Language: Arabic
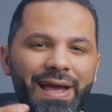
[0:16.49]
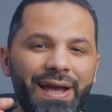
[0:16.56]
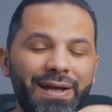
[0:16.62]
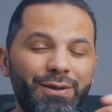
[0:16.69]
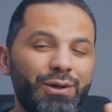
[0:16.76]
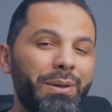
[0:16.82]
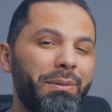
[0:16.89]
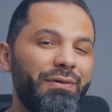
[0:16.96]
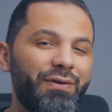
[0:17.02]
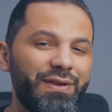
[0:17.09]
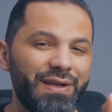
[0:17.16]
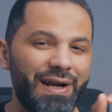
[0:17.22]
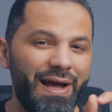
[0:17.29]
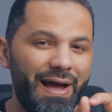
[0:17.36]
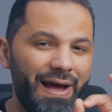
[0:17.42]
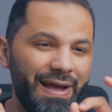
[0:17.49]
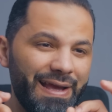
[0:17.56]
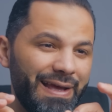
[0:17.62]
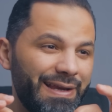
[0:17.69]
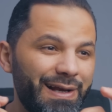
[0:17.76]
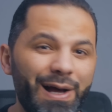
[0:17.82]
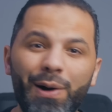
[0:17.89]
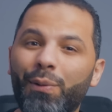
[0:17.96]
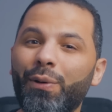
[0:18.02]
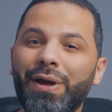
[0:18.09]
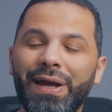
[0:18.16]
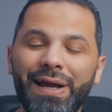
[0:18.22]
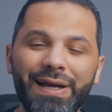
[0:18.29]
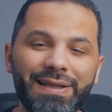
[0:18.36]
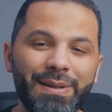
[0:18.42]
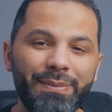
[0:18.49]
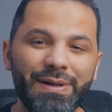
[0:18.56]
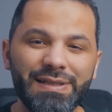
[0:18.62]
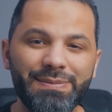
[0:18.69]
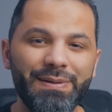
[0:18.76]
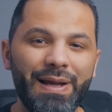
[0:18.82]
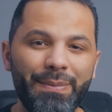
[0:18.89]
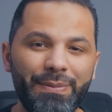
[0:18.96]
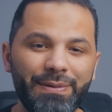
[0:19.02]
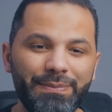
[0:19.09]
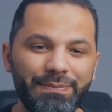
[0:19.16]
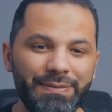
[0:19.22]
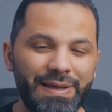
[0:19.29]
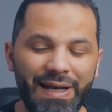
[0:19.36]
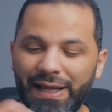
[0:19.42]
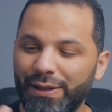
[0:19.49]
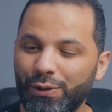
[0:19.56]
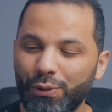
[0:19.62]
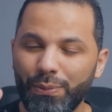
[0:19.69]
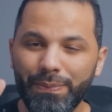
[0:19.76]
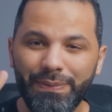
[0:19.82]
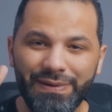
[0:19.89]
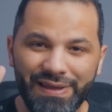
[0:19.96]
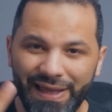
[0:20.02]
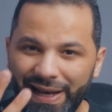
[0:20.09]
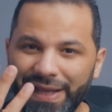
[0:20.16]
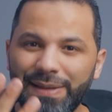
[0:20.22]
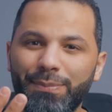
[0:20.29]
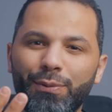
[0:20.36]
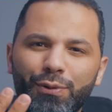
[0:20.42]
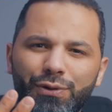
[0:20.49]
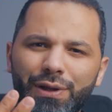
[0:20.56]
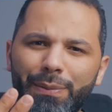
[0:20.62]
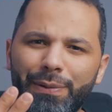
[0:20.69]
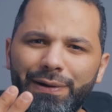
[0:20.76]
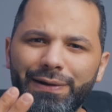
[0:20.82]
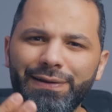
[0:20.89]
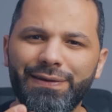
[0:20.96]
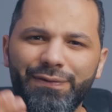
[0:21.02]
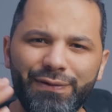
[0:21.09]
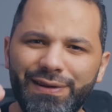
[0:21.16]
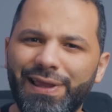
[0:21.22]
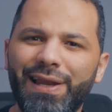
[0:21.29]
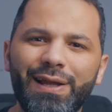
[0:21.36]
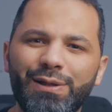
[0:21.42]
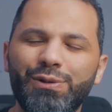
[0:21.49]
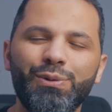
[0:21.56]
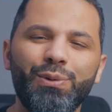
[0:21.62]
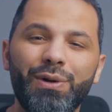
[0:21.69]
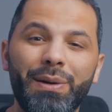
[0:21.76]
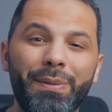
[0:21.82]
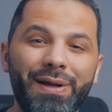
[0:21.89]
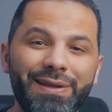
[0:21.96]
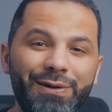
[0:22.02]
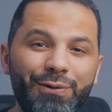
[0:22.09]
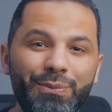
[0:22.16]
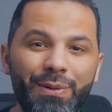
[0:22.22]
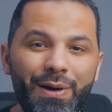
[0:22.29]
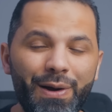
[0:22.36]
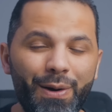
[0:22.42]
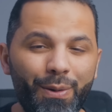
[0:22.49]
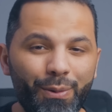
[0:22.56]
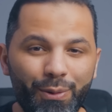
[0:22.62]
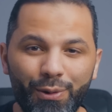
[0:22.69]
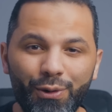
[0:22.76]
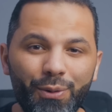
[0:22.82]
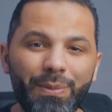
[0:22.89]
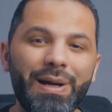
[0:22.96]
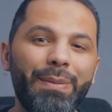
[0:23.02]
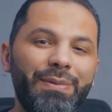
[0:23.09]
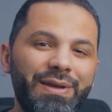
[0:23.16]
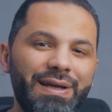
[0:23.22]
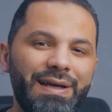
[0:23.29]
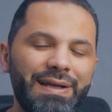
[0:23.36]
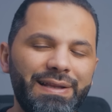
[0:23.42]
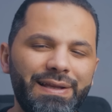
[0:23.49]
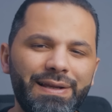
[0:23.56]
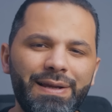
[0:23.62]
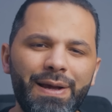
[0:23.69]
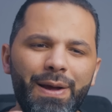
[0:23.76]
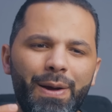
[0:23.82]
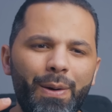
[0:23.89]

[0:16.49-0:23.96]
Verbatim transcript: كانت تعتبر فتره يعني قويه جدا بالنسبه لابل كان عندهم ثلاث مؤتمرات في ثلاث شهور ورا بعضيهم وكلهم جامدين جدا